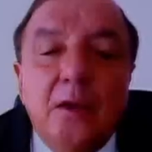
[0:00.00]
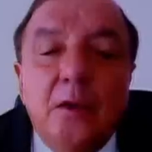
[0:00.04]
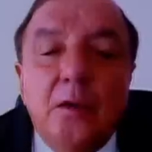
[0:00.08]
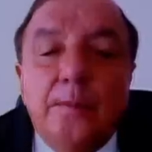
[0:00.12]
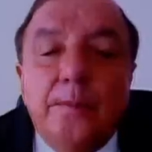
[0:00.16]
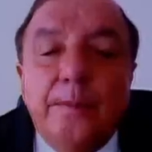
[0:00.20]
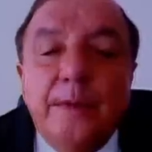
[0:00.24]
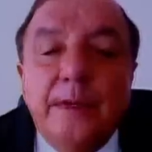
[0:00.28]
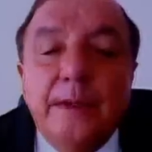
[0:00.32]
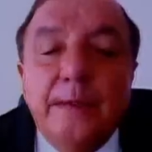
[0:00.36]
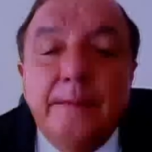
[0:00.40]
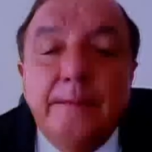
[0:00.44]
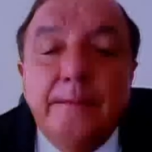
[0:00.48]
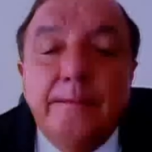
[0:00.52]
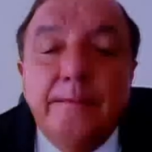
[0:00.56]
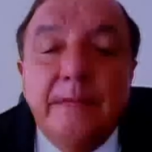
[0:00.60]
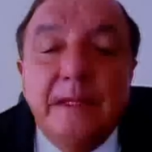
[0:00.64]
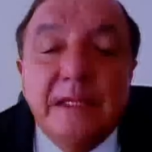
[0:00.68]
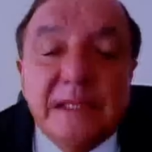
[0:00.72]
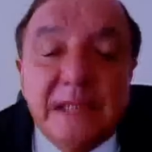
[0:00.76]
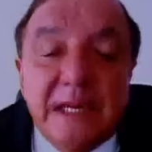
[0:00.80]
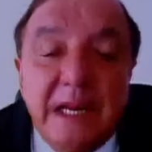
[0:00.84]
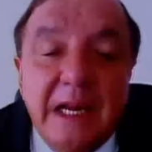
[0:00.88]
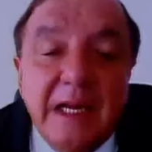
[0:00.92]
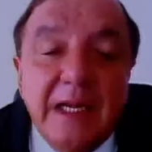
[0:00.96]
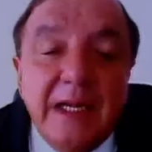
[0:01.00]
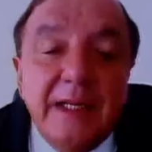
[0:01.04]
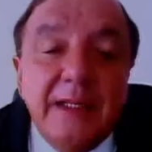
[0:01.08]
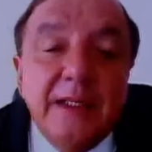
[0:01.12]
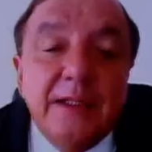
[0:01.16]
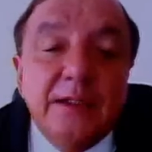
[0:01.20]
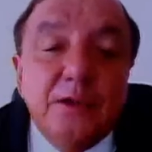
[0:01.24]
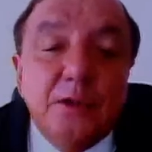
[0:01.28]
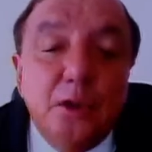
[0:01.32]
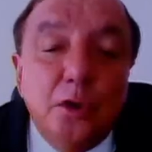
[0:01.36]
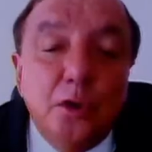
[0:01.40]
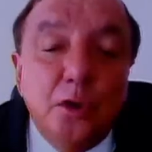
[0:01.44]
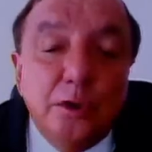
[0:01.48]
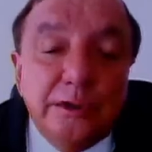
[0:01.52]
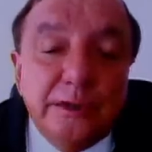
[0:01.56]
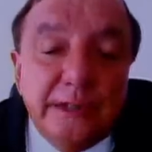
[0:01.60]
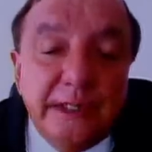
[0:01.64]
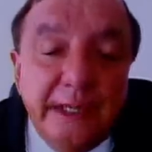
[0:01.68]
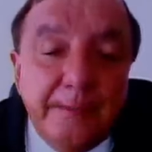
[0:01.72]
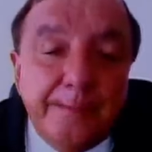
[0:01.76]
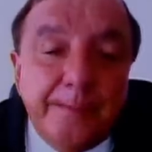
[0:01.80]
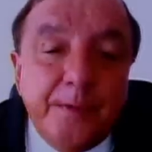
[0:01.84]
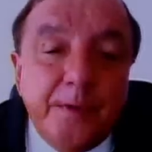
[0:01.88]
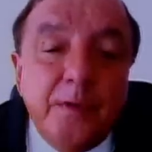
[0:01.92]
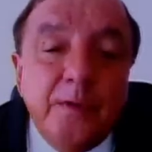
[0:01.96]
pues mensajes de todo
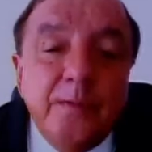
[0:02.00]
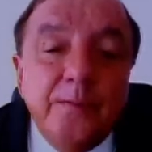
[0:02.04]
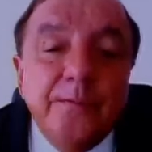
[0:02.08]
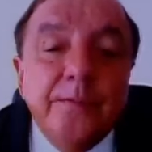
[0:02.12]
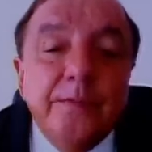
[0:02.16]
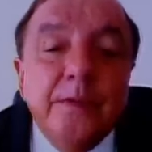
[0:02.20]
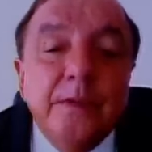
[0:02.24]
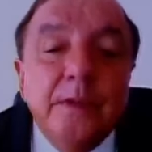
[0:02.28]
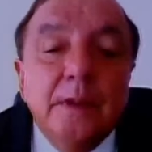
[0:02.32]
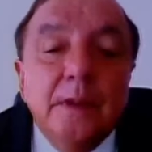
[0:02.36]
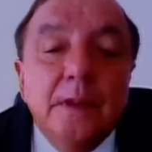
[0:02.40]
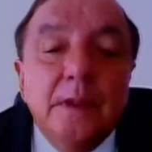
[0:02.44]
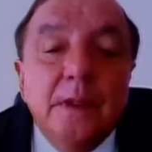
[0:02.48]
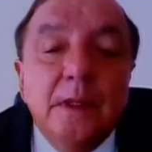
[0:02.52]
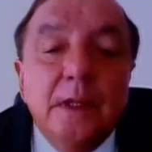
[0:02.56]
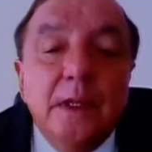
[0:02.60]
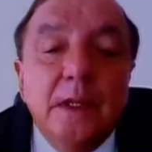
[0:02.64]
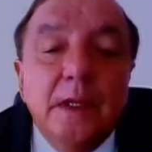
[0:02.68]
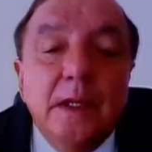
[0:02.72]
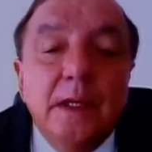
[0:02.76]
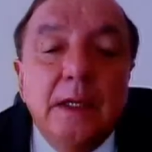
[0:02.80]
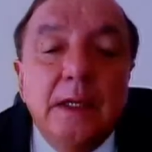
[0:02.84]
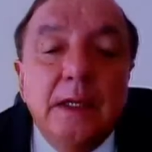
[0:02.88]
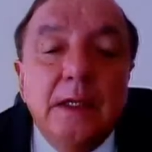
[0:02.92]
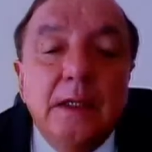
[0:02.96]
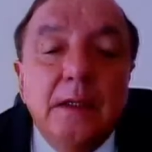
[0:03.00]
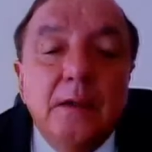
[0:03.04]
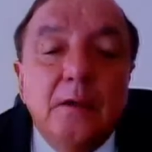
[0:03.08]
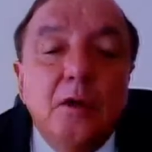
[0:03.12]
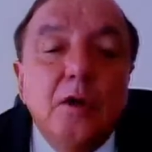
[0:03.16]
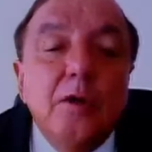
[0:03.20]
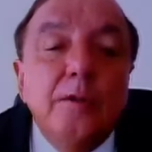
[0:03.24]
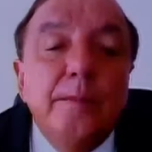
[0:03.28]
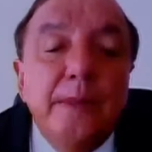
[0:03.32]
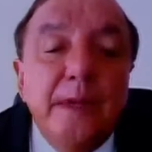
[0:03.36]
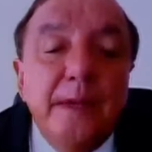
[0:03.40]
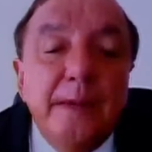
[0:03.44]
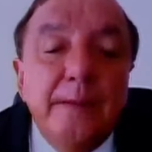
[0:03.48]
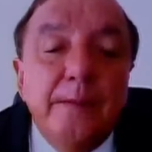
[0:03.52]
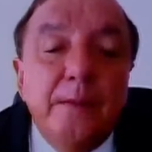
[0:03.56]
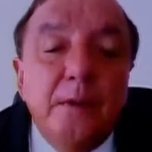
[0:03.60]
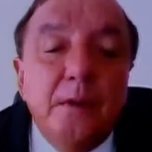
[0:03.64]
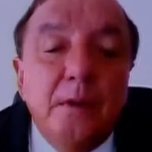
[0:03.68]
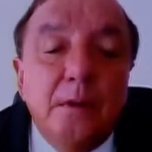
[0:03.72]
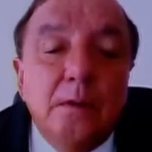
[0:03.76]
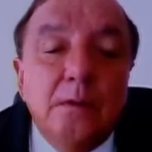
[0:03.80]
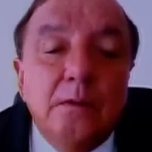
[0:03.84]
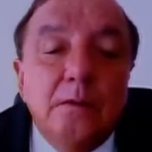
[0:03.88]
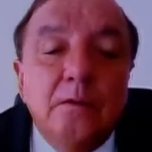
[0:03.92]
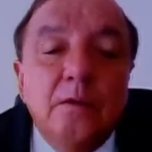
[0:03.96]
tipo. Eh, hoy
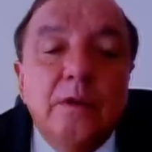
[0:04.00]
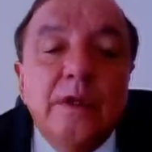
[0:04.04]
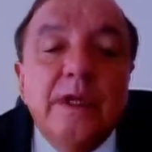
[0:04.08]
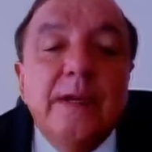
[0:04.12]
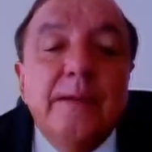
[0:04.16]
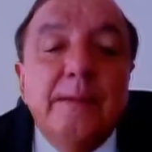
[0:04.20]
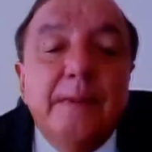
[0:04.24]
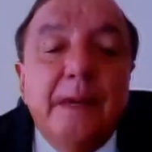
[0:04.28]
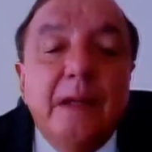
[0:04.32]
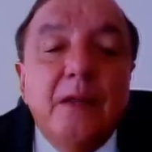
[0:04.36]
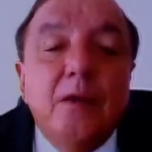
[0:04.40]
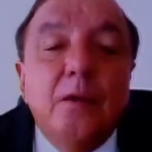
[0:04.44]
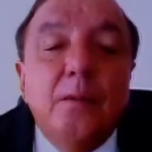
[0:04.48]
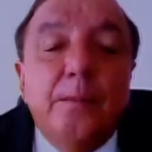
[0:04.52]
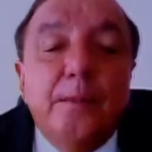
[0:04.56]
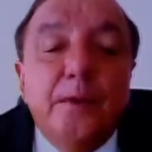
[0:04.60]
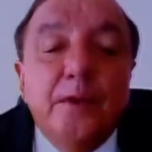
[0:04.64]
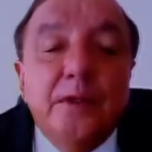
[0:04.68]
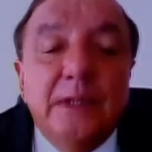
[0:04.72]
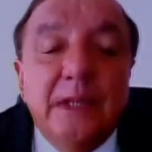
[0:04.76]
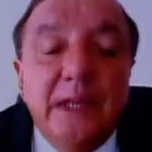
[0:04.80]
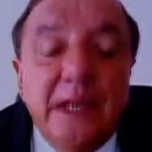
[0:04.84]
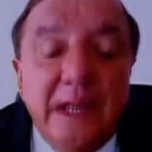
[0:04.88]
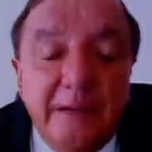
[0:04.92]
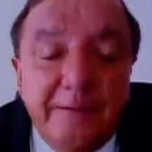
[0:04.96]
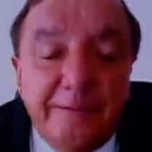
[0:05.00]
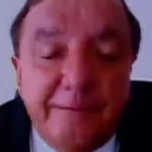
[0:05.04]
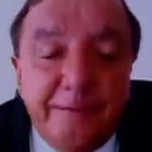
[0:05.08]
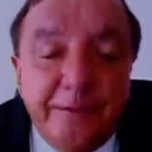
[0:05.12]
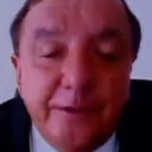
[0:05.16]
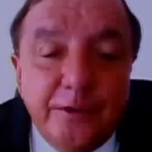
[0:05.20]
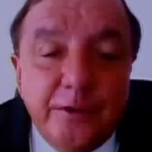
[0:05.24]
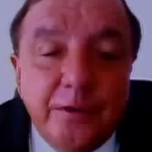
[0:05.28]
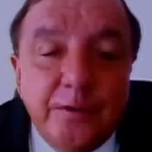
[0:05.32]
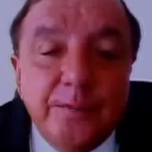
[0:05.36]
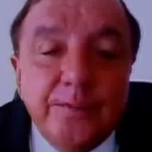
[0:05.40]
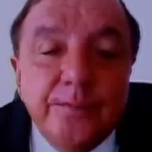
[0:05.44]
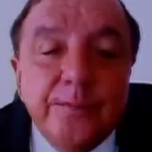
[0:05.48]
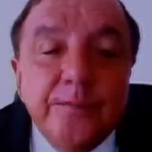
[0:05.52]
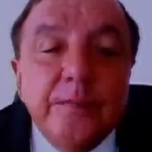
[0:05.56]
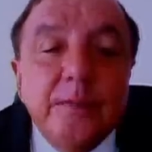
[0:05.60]
mismo lo he llamado por teléfono.